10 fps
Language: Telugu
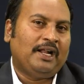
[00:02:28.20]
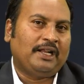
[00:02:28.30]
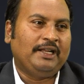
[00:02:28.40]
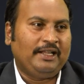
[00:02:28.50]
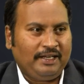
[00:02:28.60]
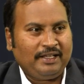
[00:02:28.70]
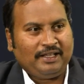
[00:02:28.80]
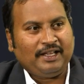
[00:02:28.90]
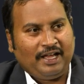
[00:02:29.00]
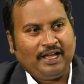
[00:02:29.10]
అంటే
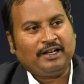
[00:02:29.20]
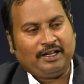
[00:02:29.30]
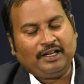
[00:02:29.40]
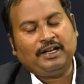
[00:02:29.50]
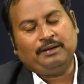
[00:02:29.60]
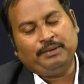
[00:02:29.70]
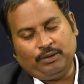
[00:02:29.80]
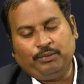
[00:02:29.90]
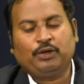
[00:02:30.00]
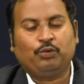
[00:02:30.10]

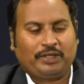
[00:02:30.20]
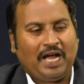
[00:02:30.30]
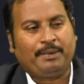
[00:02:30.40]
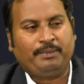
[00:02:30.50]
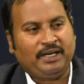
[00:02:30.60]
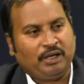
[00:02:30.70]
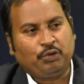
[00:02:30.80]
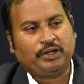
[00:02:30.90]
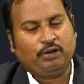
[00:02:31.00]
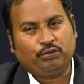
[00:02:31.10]
మీరు మీకు కామన్ మ్యాన్
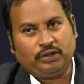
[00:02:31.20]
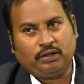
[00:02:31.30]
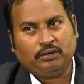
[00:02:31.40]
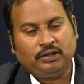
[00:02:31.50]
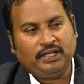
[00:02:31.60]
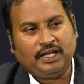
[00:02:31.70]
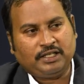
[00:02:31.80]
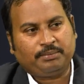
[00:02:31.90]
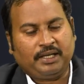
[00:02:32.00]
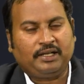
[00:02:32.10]
డౌట్ గా అడుగుతున్నారు నేను అది
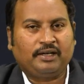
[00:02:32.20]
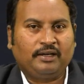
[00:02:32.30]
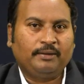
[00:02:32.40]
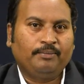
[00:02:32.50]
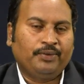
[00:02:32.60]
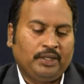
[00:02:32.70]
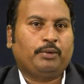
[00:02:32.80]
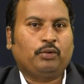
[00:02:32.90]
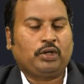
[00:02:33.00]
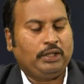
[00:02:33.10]
చెప్తాను నేనండి
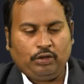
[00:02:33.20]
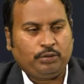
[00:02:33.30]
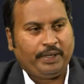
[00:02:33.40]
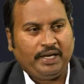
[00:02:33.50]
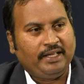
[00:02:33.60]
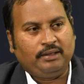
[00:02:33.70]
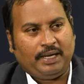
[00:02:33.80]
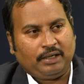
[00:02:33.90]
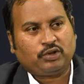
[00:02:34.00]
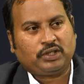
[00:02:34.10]
ఇప్పుడు ఈ రోజు పెళ్లి అయింది
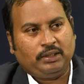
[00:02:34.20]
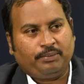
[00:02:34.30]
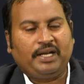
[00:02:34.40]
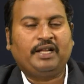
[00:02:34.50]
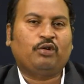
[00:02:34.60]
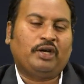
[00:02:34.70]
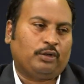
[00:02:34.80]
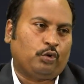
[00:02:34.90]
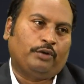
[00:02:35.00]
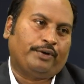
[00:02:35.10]
మాడర్స్ కి పెళ్ళైన వాళ్ళు
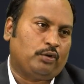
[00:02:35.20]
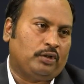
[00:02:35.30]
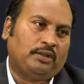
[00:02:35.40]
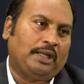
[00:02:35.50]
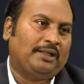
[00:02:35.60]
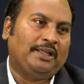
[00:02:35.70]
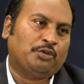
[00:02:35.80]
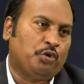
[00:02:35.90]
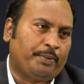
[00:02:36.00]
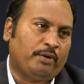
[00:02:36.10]
అంటే ట్వంటీ ఫైవ్ థర్టీ
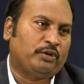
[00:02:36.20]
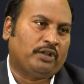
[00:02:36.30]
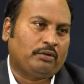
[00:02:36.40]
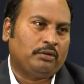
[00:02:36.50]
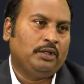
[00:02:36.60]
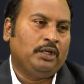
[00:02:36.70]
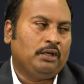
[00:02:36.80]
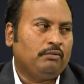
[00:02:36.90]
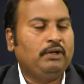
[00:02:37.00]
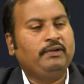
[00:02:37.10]
ఇయర్స్ లోపే ఉంటారు
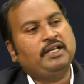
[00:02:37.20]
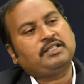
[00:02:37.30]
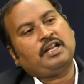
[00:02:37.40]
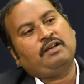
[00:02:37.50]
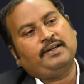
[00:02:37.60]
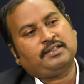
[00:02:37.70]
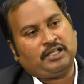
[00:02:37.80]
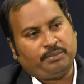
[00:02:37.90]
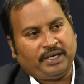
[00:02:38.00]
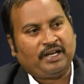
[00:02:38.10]
వీళ్ళు విదేశాల్లో వెళ్ళి
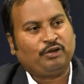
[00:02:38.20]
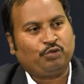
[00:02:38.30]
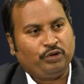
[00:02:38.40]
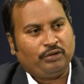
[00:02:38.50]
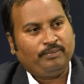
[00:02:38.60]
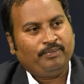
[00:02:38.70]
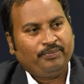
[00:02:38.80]
స్థిరపడాలి అనుకుందాం